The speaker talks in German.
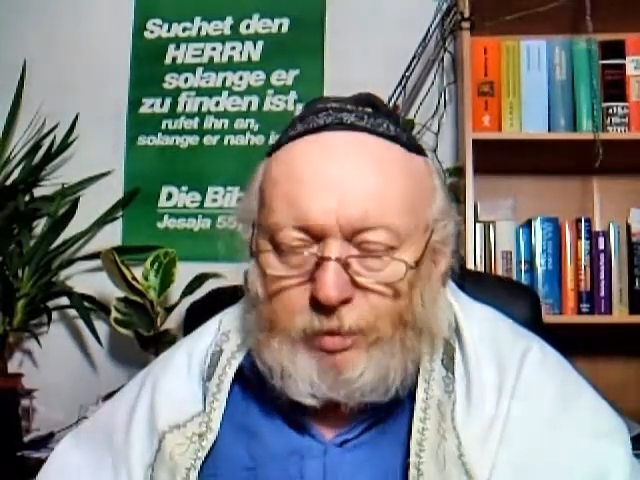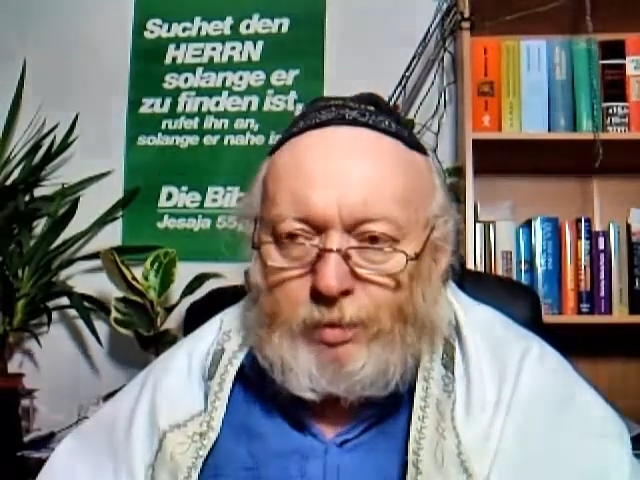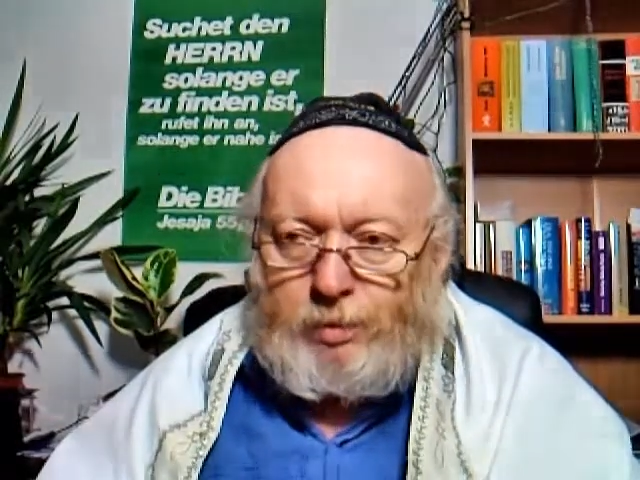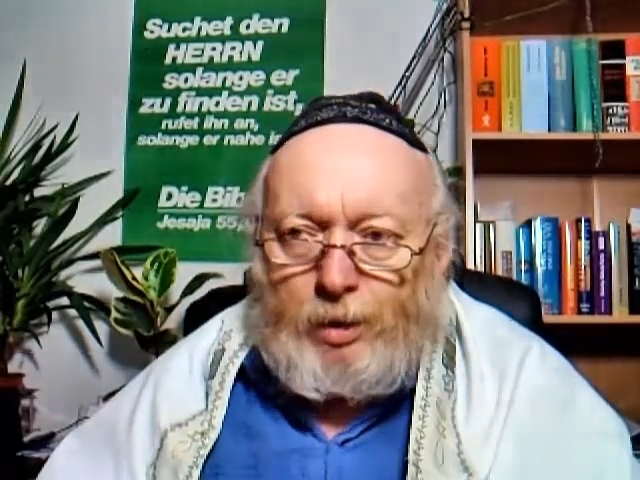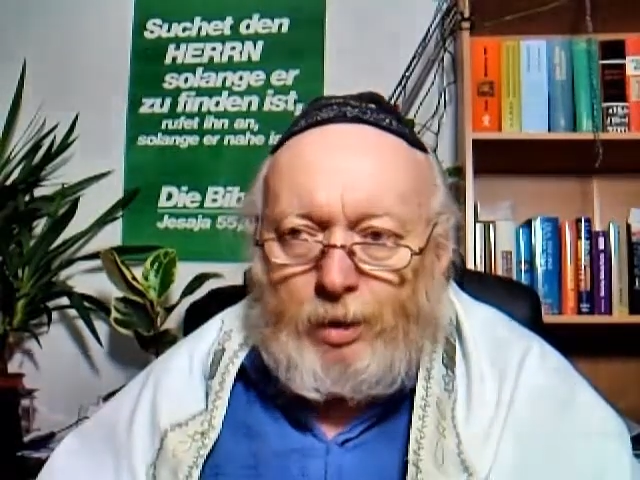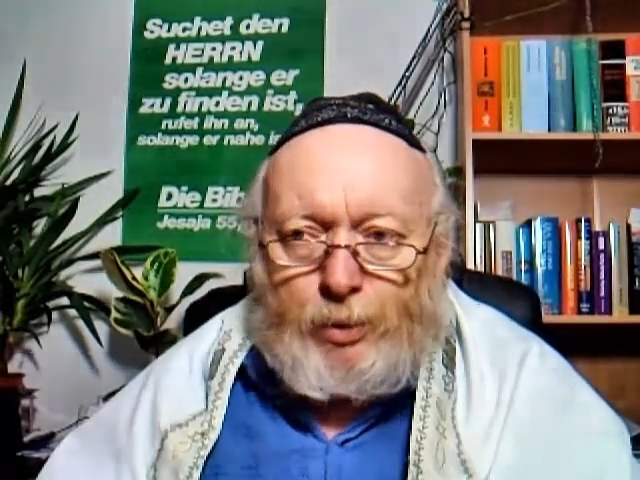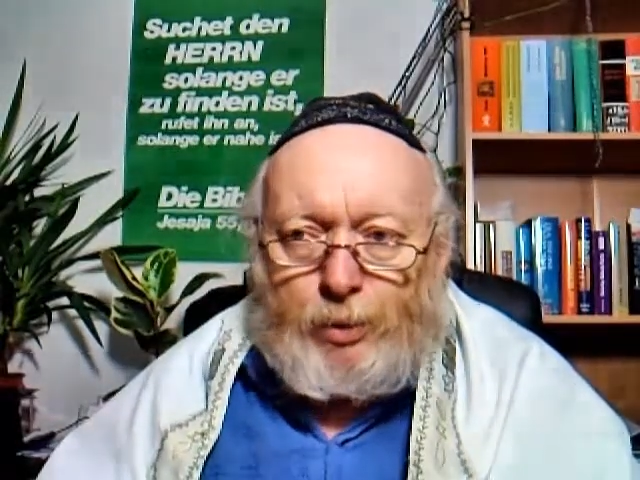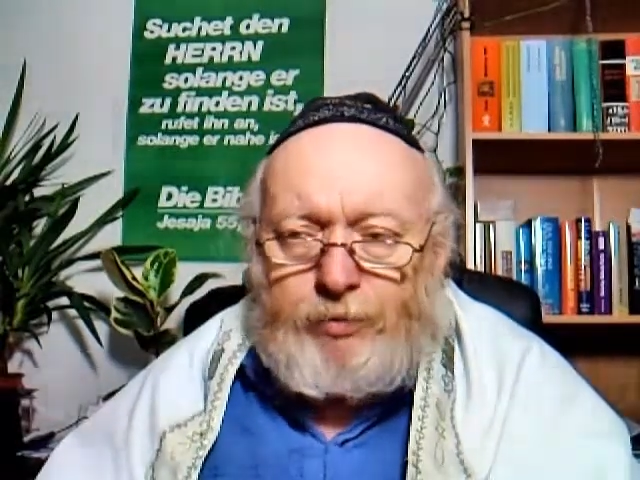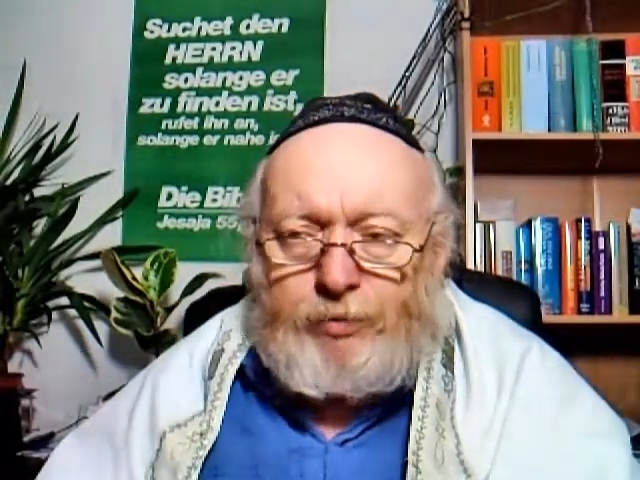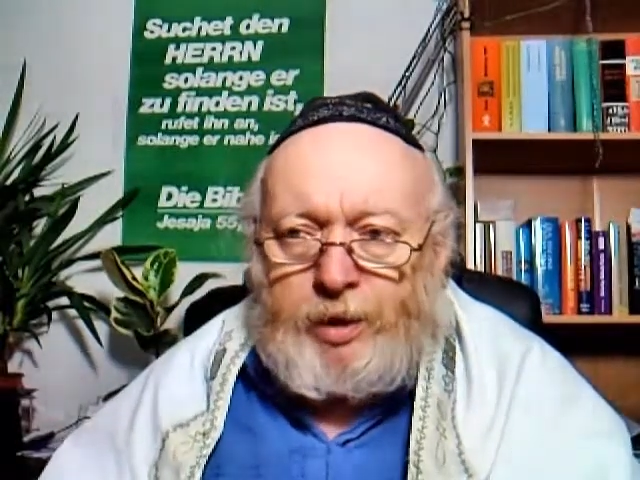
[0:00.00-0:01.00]
dann
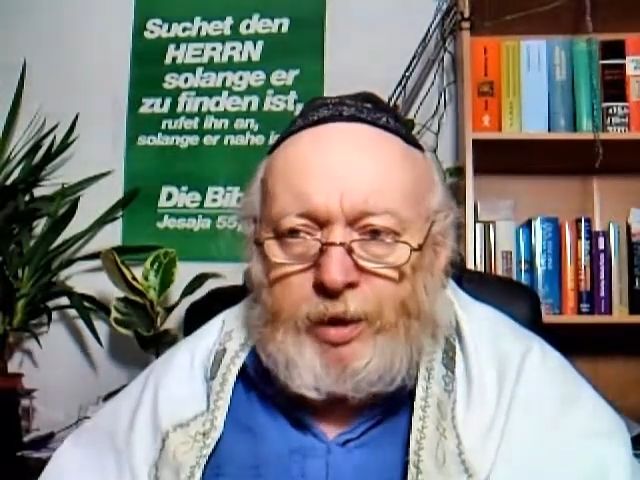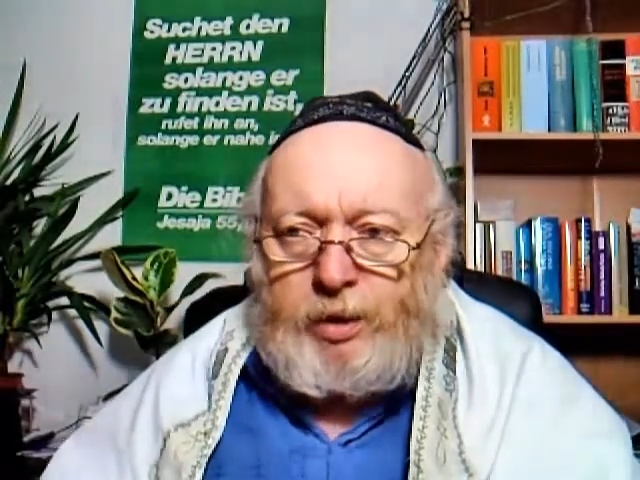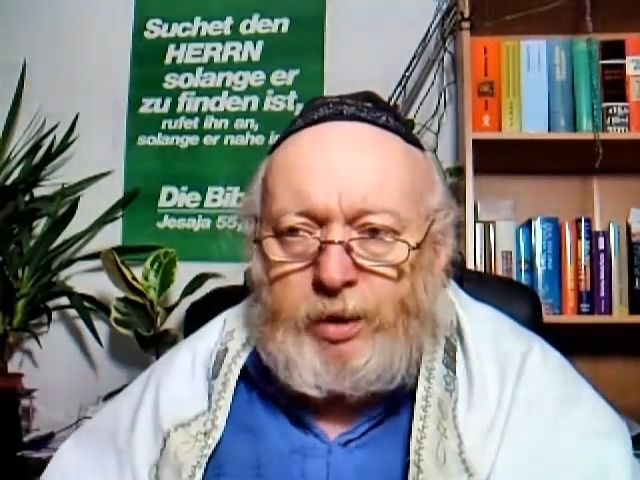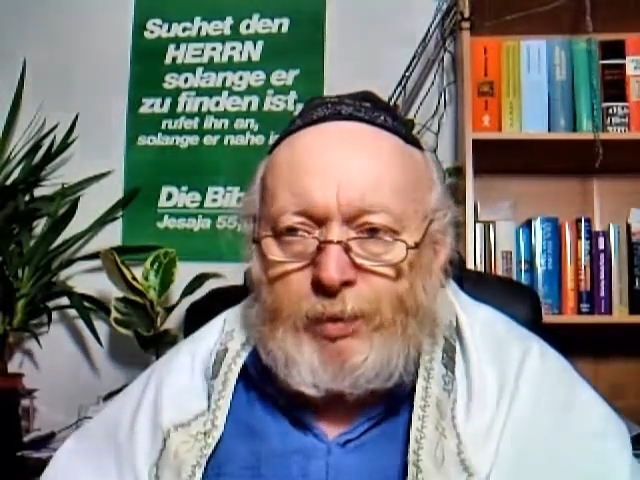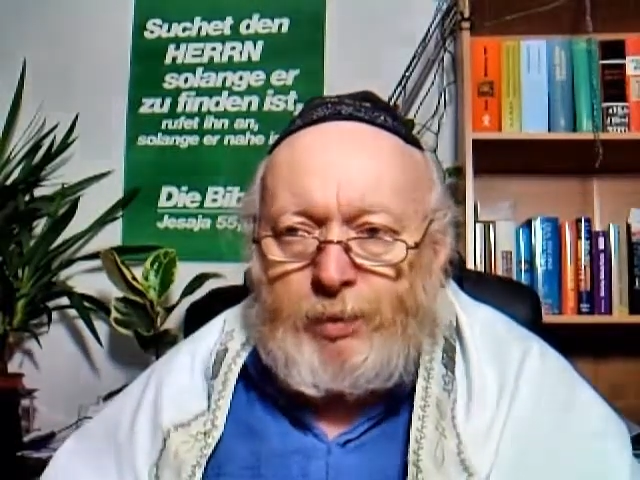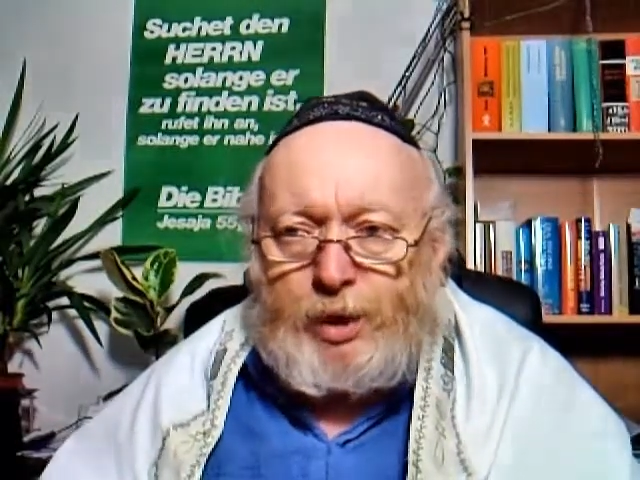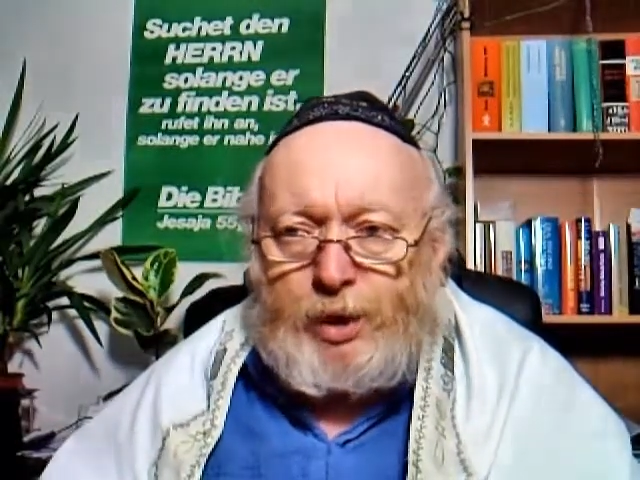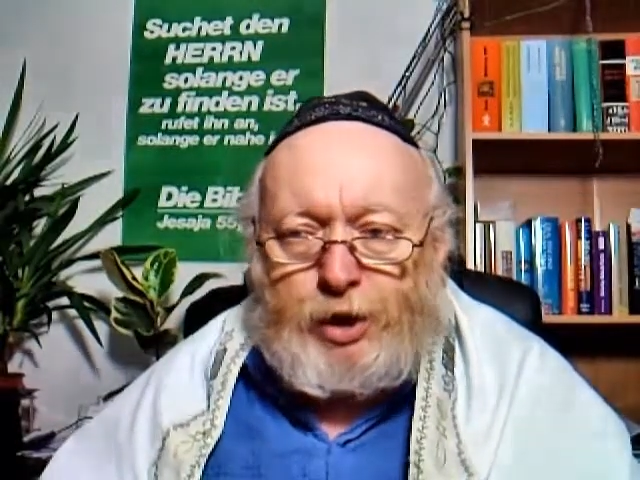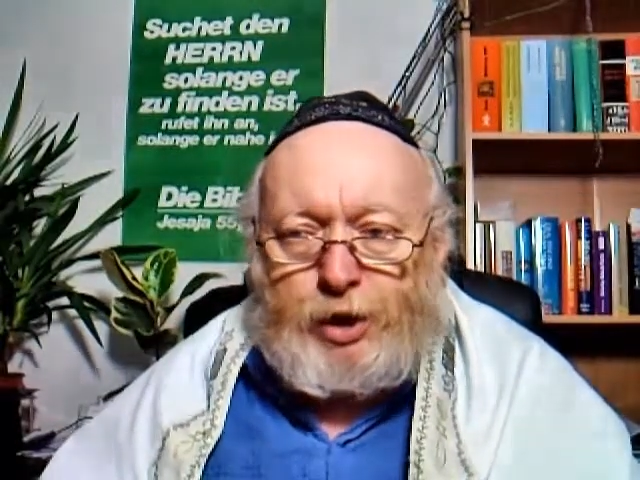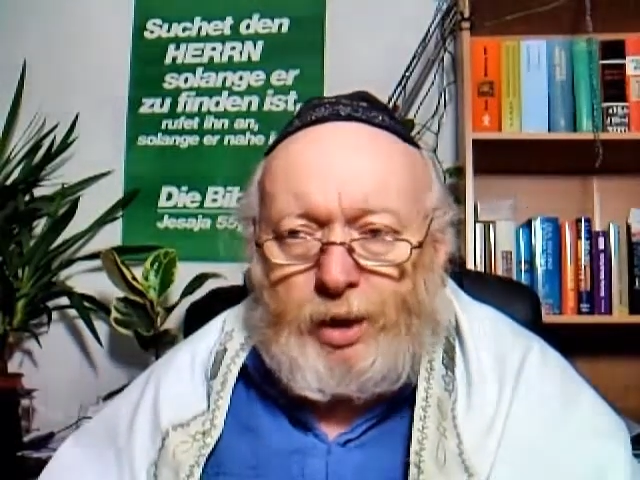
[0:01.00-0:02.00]
lügen wir nicht mehr, dann
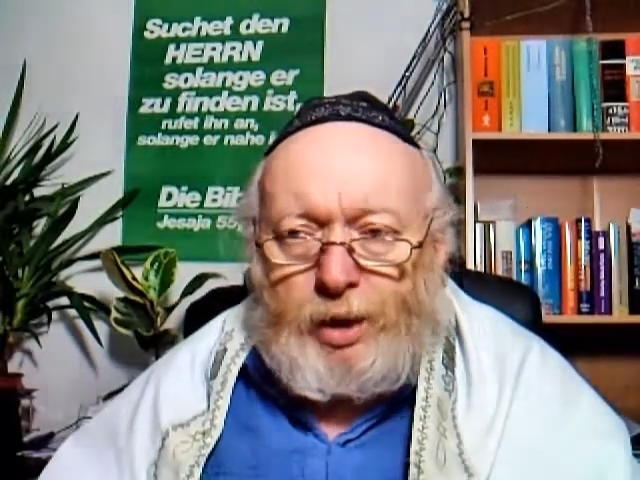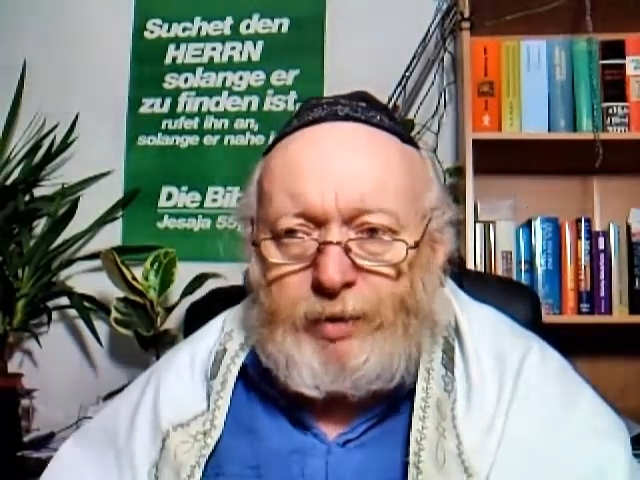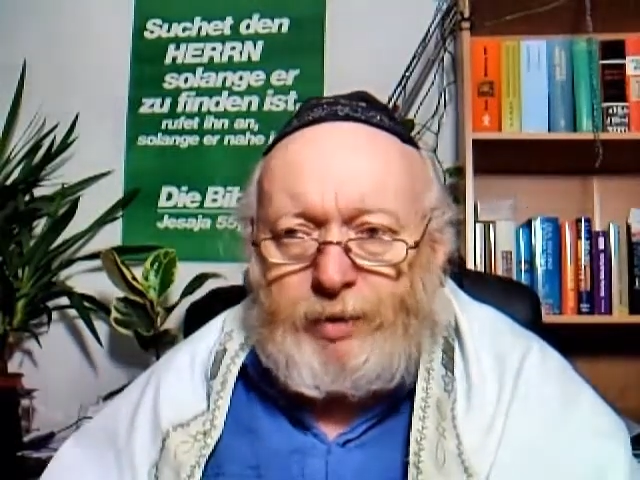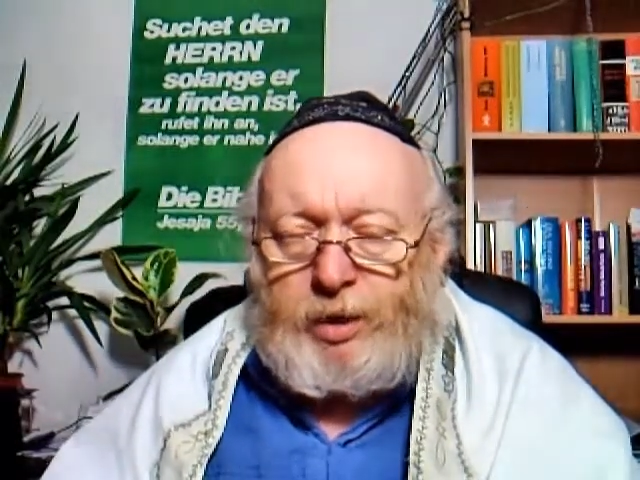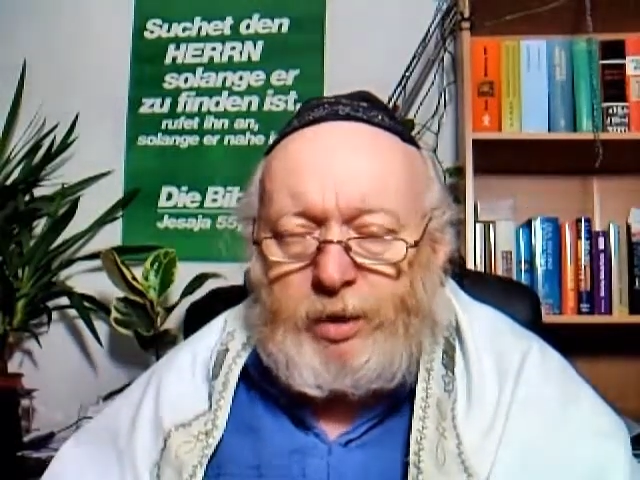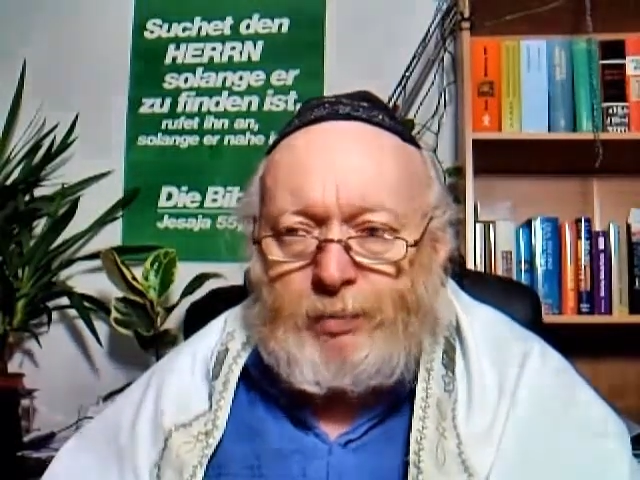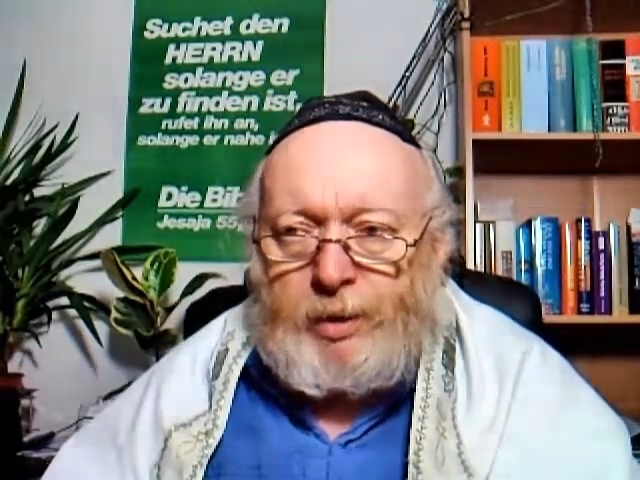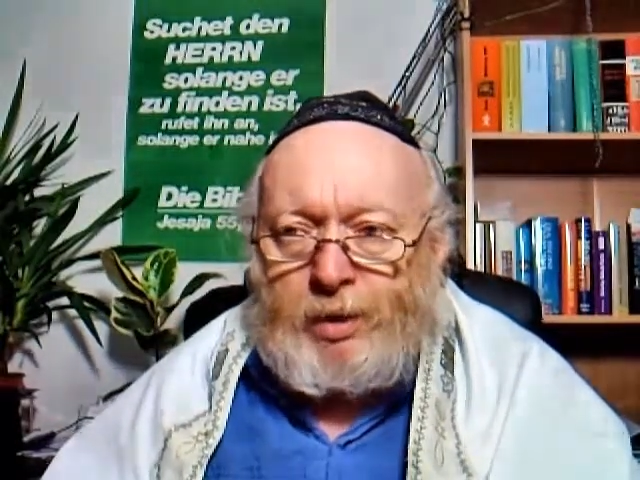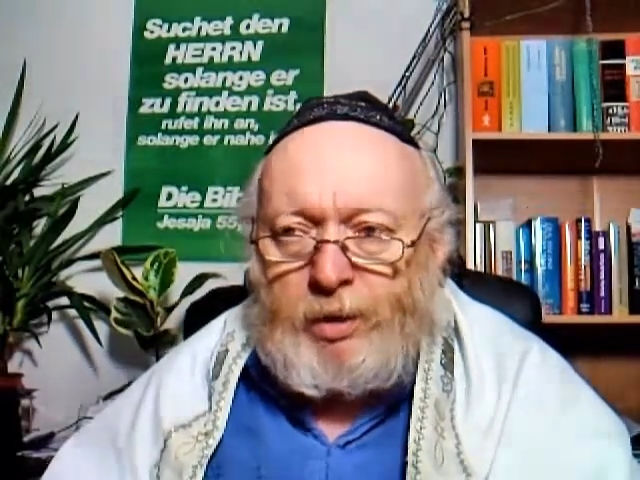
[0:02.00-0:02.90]
stehlen wir nicht mehr.